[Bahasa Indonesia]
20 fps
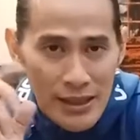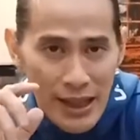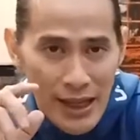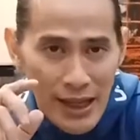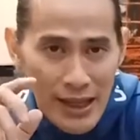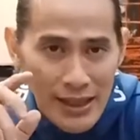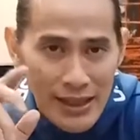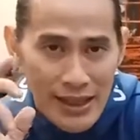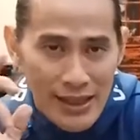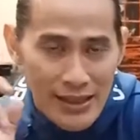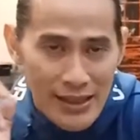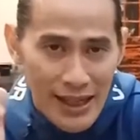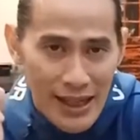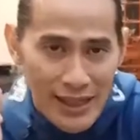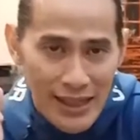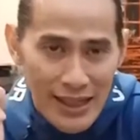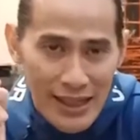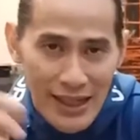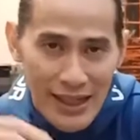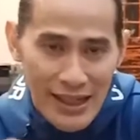dan yang
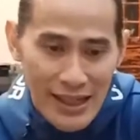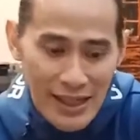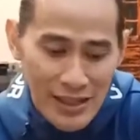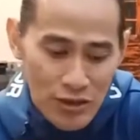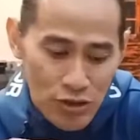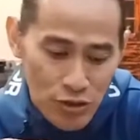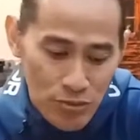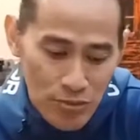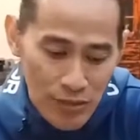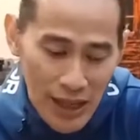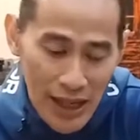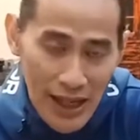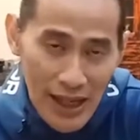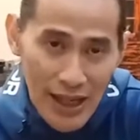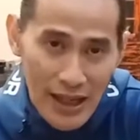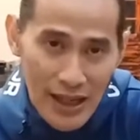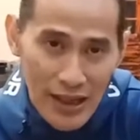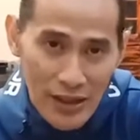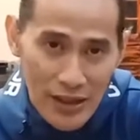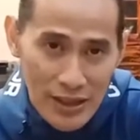terakhir adalah jumlah.
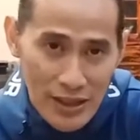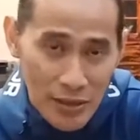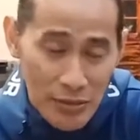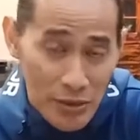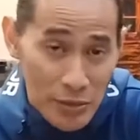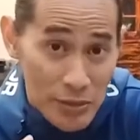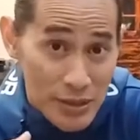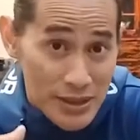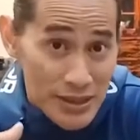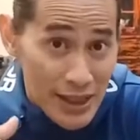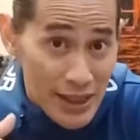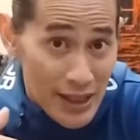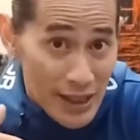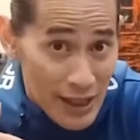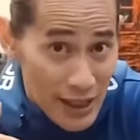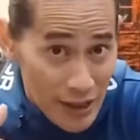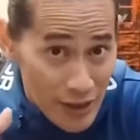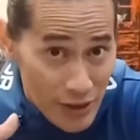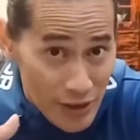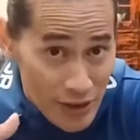Kalau kita berbicara
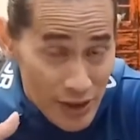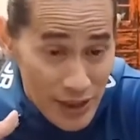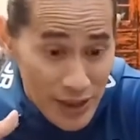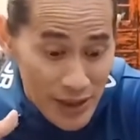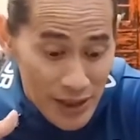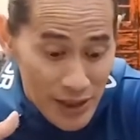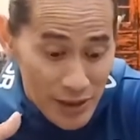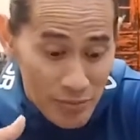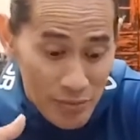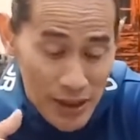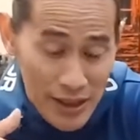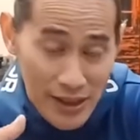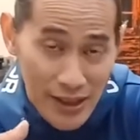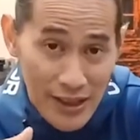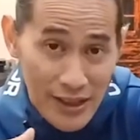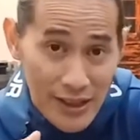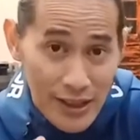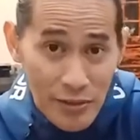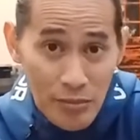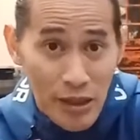kalori, kembali
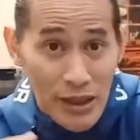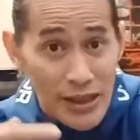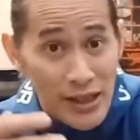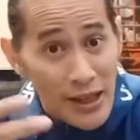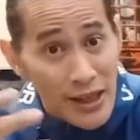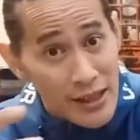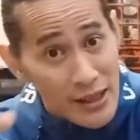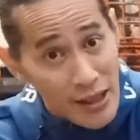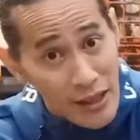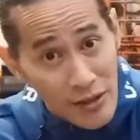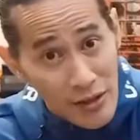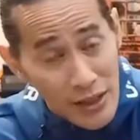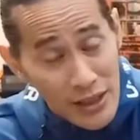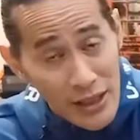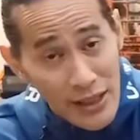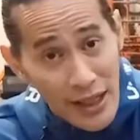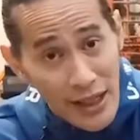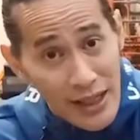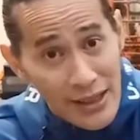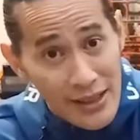lagi kebanyakan
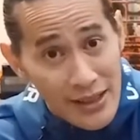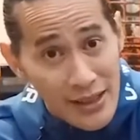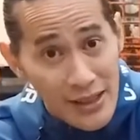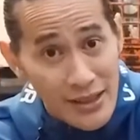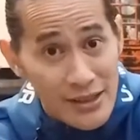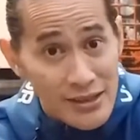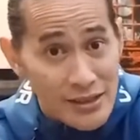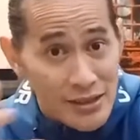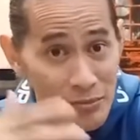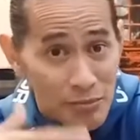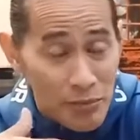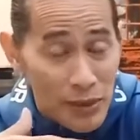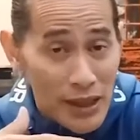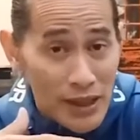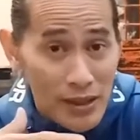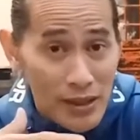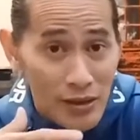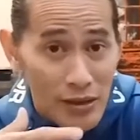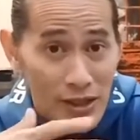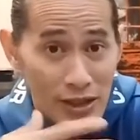kalori akhirnya
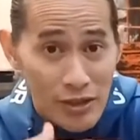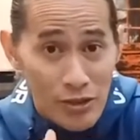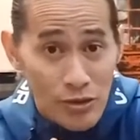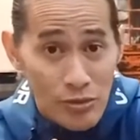disimpan oleh